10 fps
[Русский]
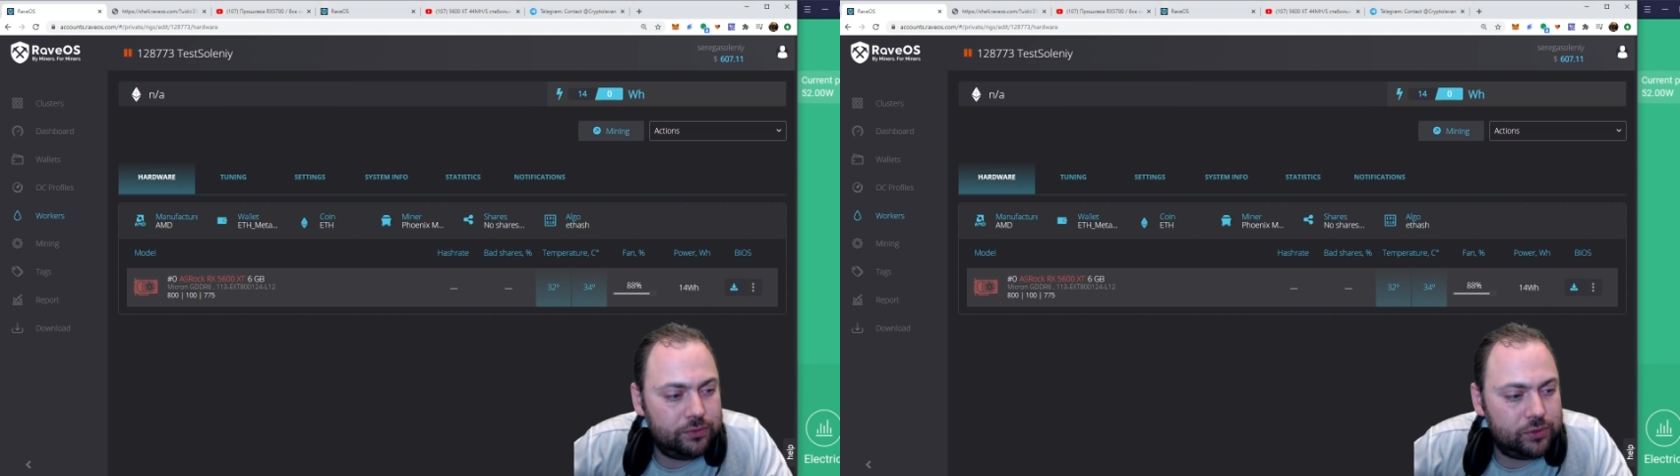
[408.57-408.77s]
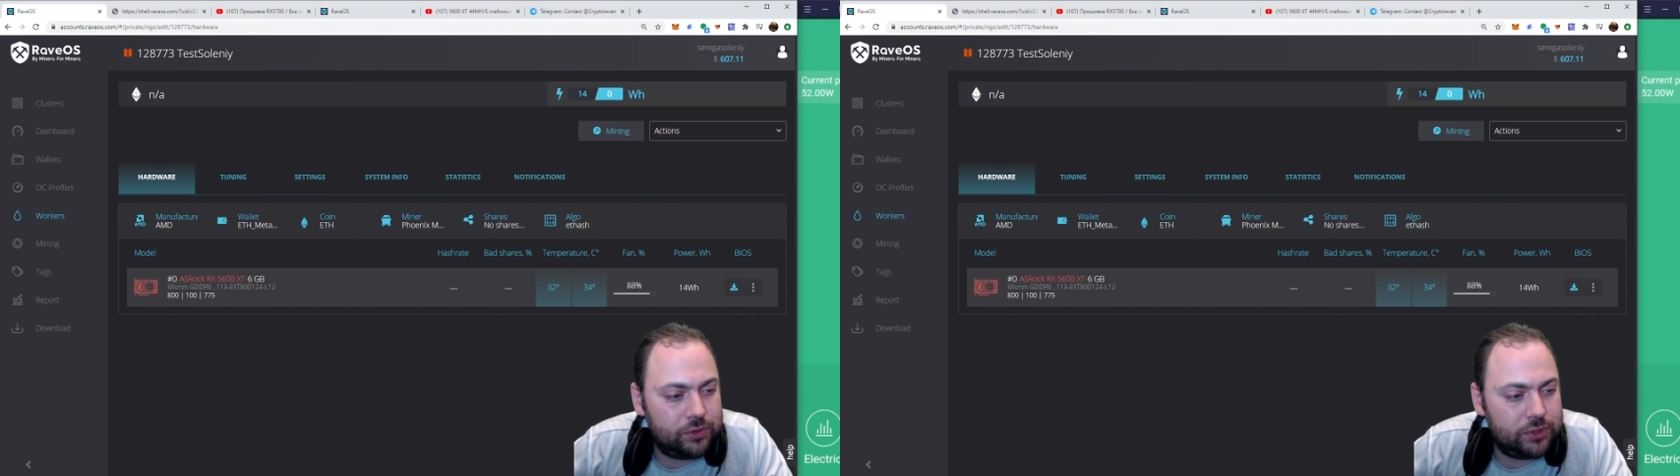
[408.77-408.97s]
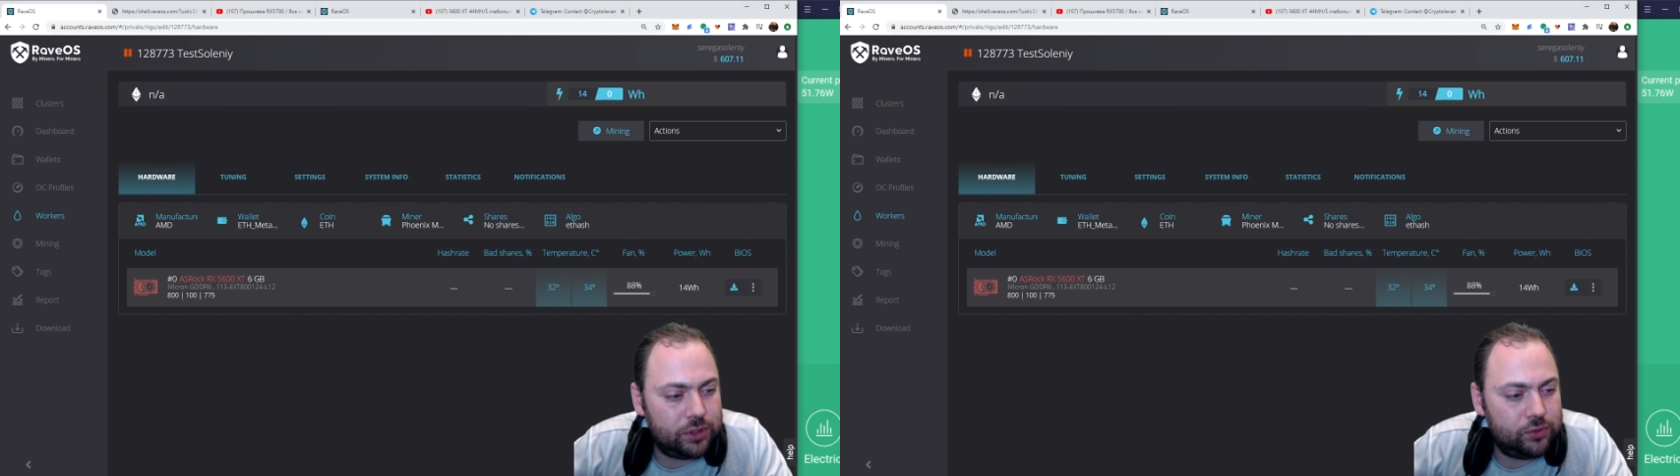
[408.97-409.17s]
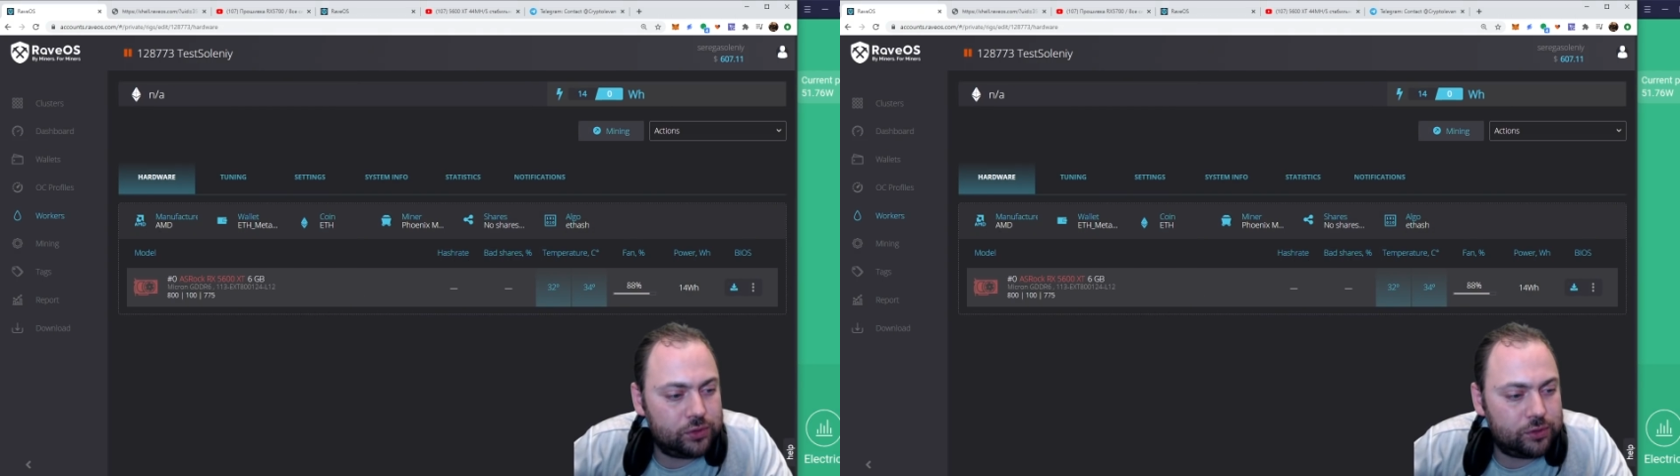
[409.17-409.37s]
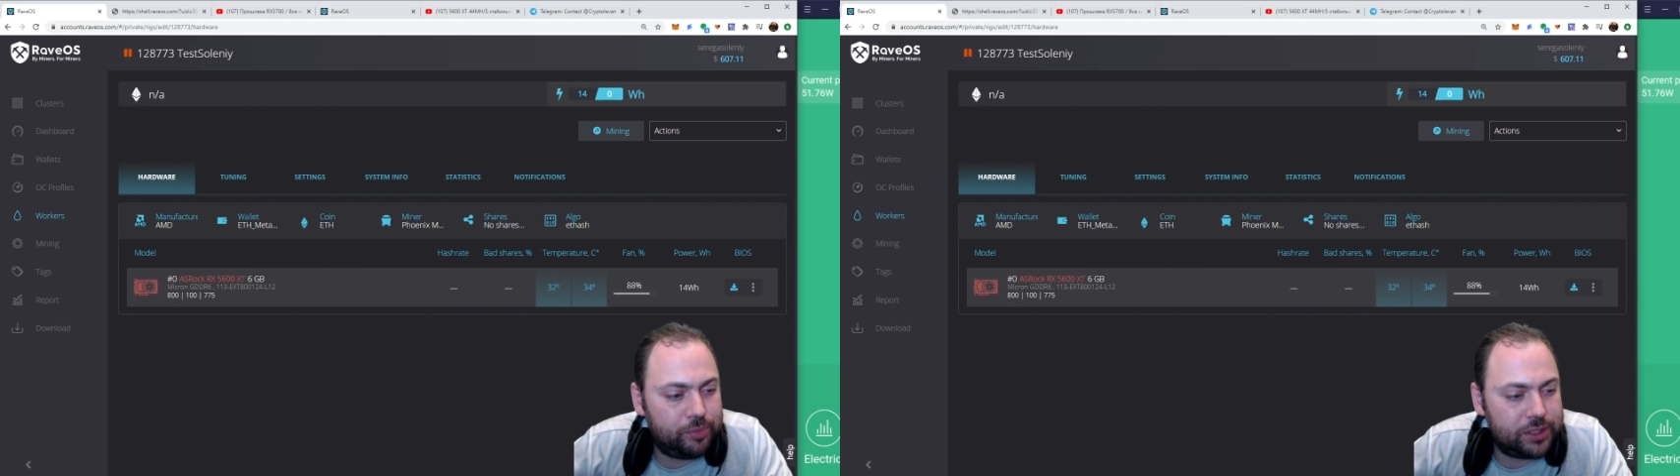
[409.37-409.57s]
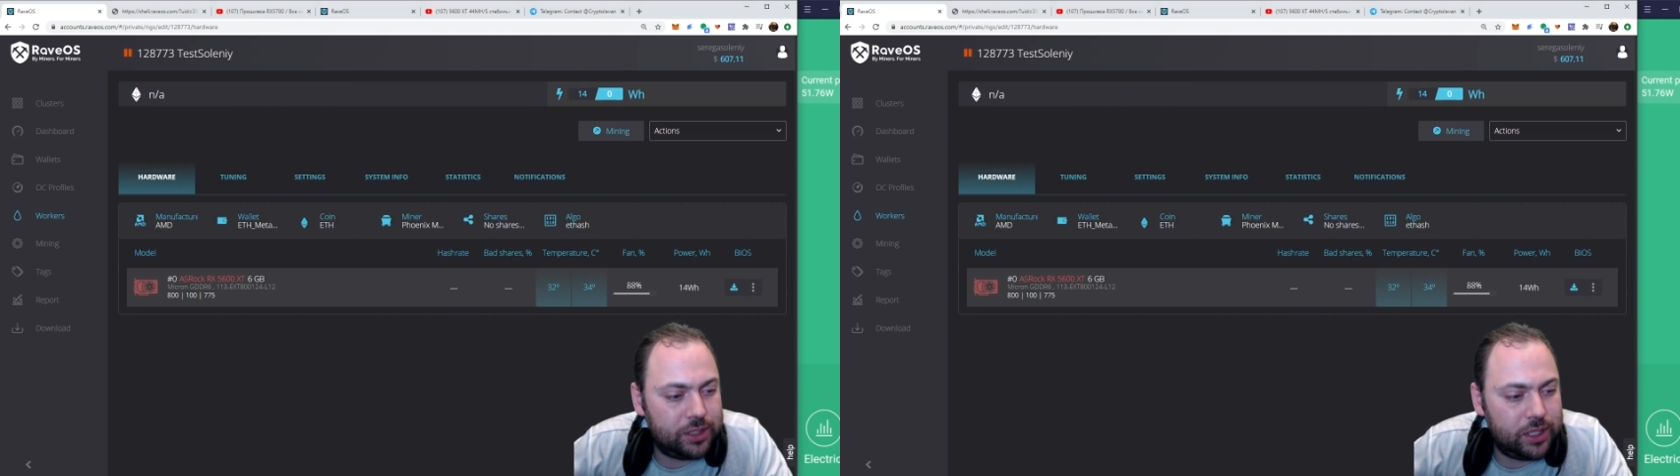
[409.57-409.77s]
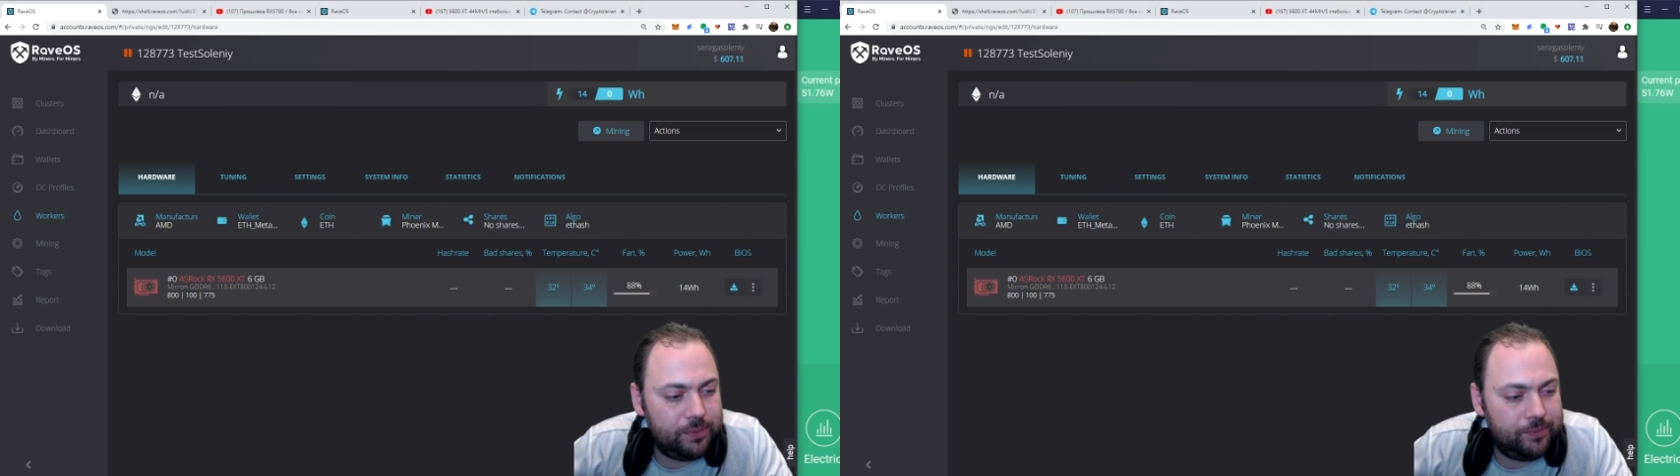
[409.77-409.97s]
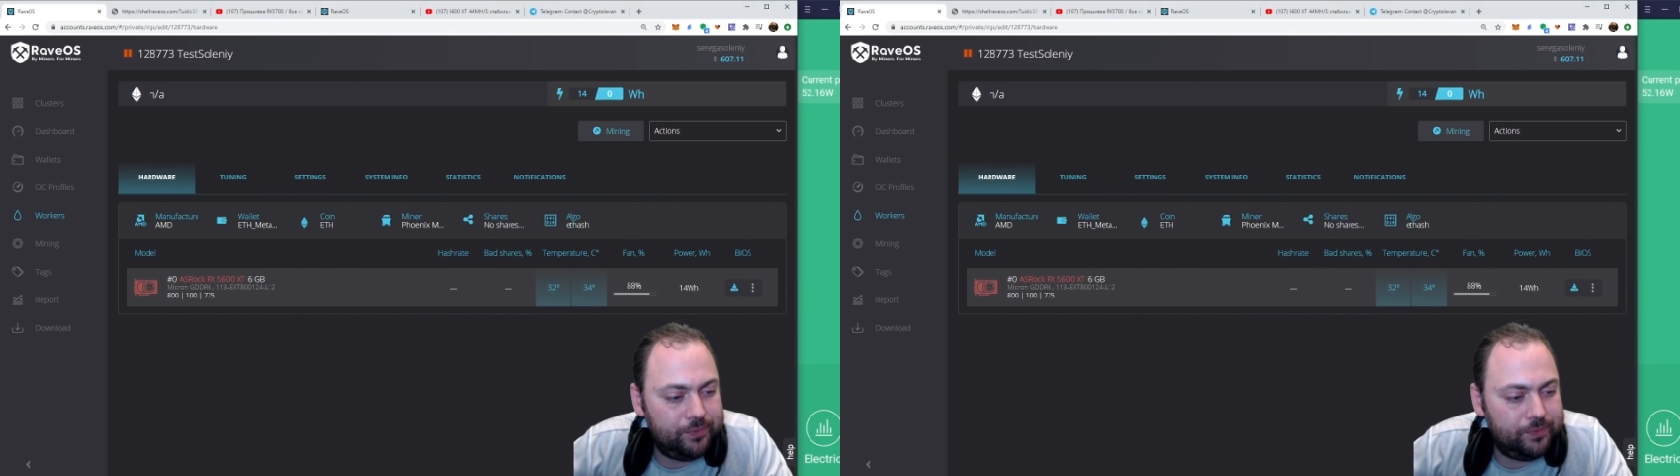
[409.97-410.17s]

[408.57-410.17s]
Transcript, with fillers: Все, загрузка пошла.